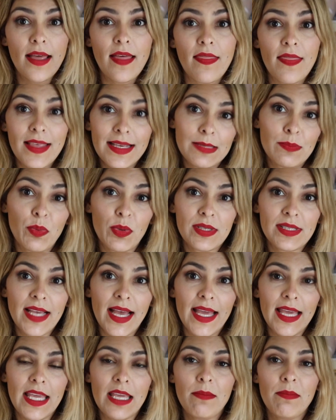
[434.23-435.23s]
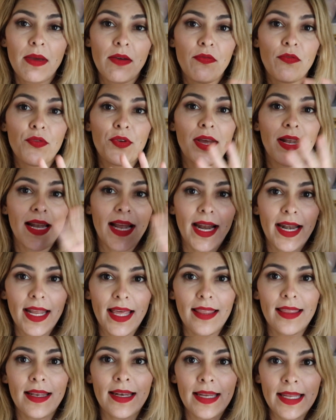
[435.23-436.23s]
Después de ahí me fui al
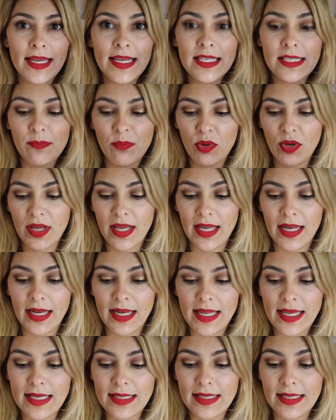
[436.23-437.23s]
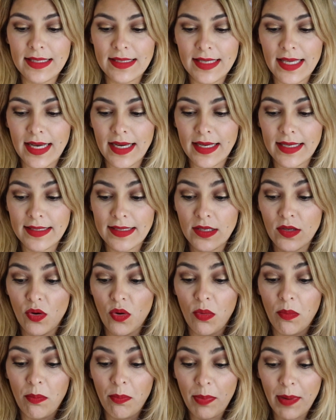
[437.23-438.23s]
área de NYX porque NYX decía que si
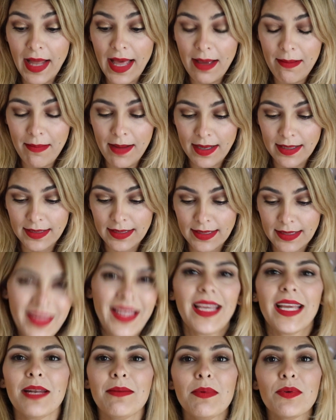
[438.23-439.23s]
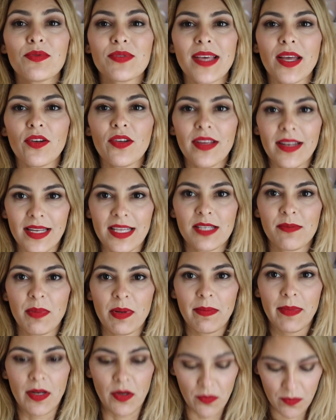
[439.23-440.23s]
comprabas... Déjenme buscarlo lo de NYX
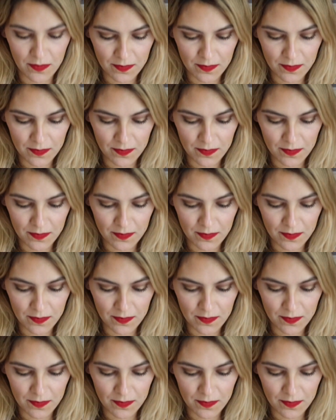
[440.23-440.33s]
primero.